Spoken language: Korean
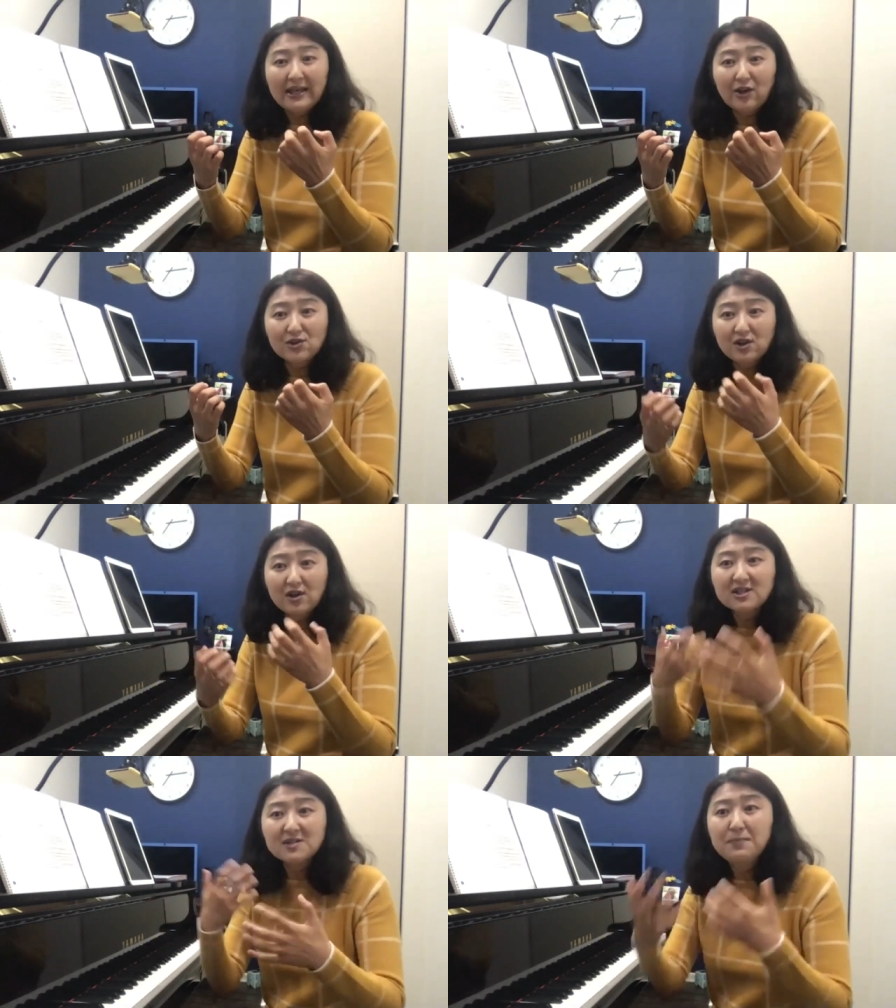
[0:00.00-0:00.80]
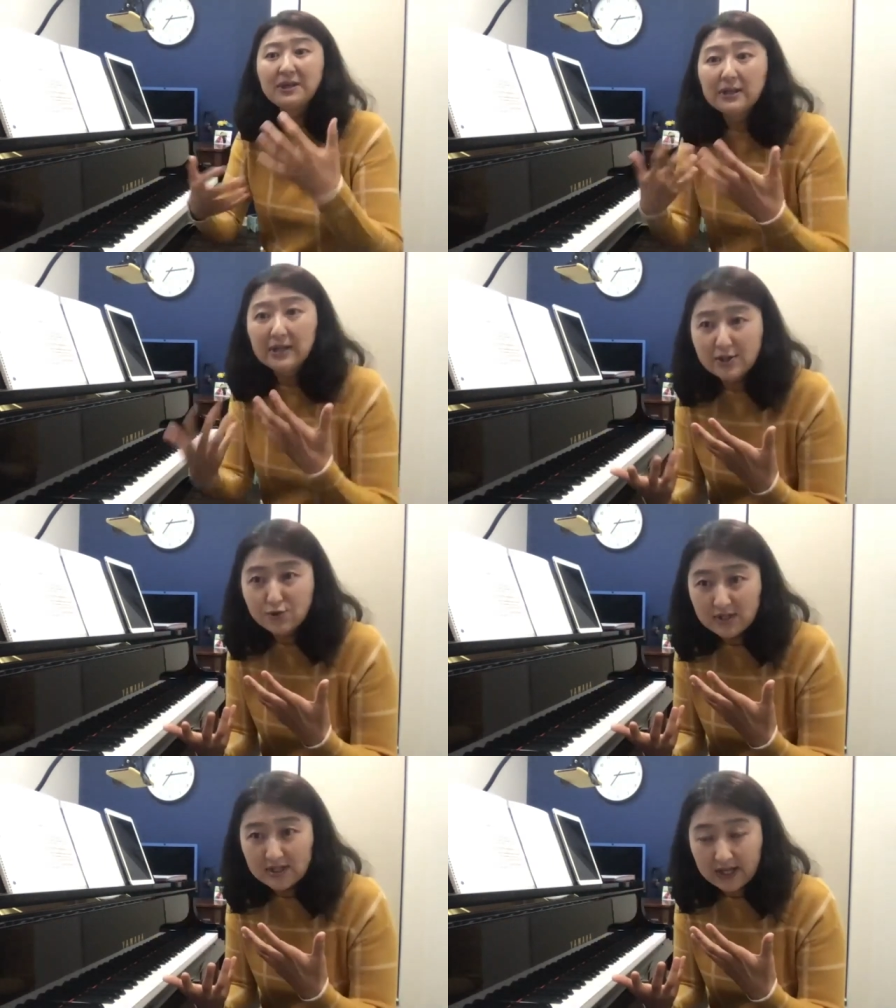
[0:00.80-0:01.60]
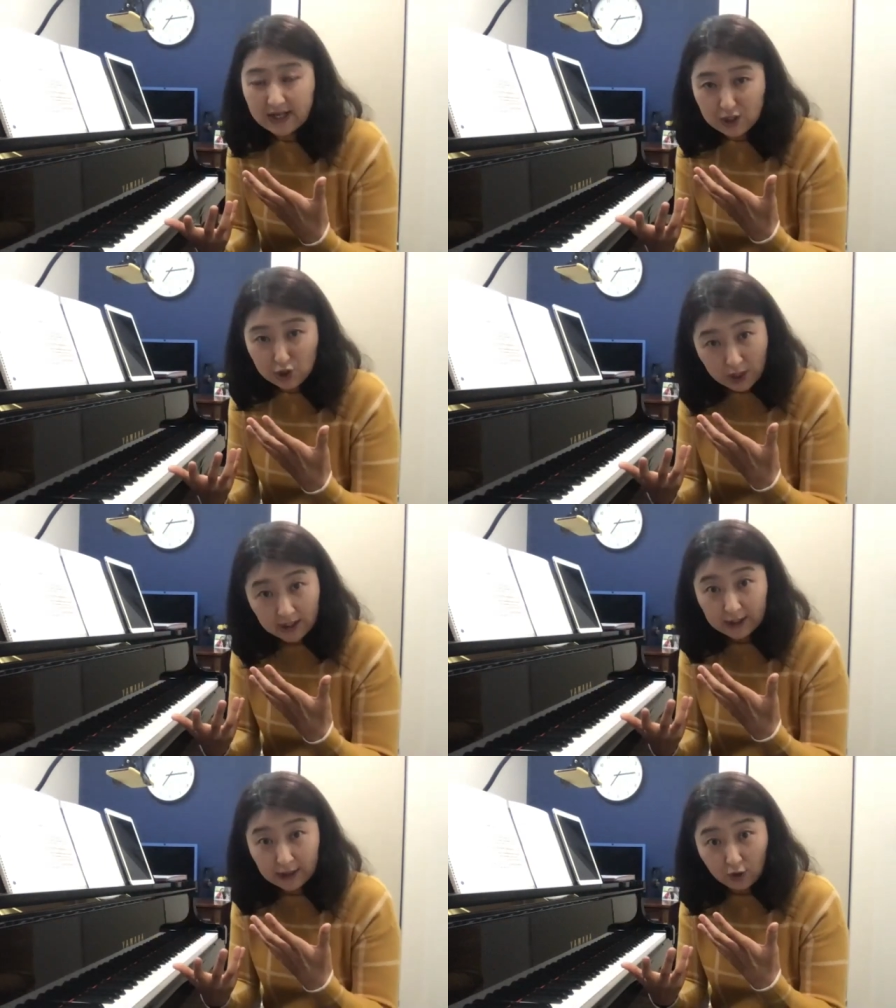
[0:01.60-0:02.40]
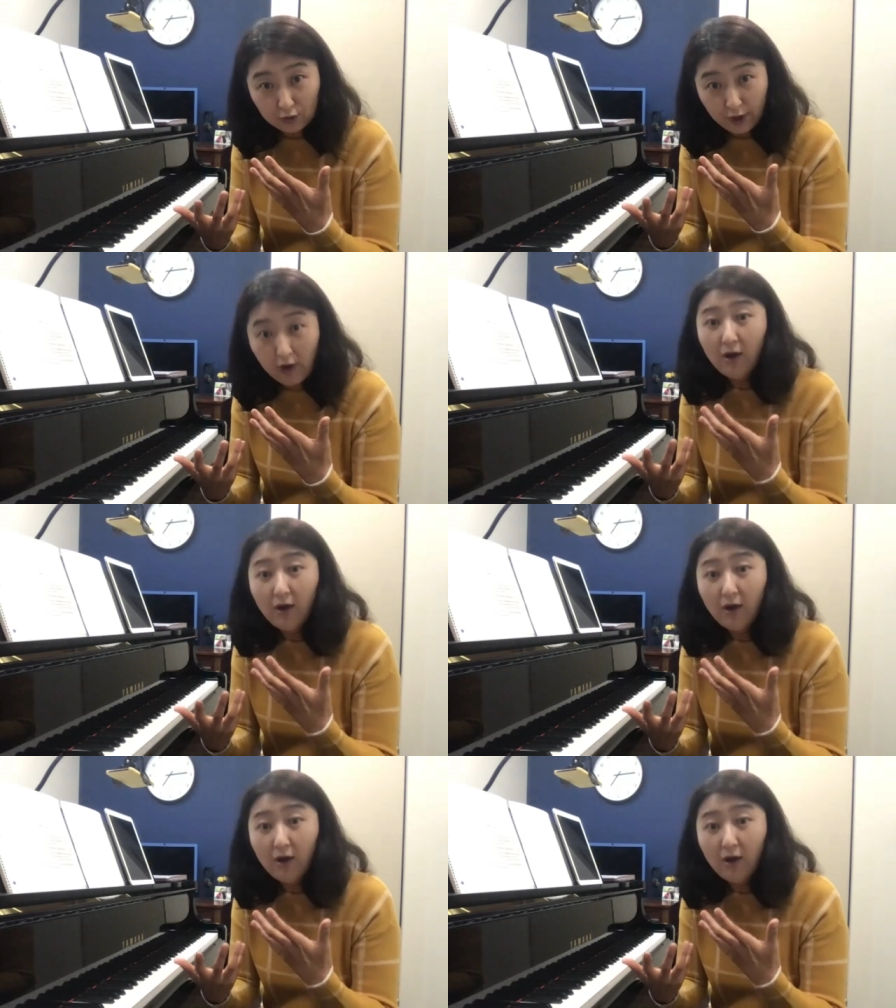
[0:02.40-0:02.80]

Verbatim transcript: 익어서 스피드를 낼 수 있을 때까지 쳐야 되는 거고요.